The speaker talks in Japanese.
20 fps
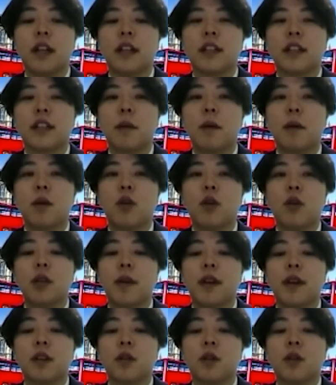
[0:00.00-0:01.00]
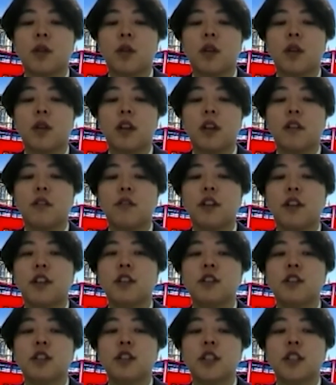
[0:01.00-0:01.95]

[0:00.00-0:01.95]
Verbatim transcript: 卵イベントのウィルクス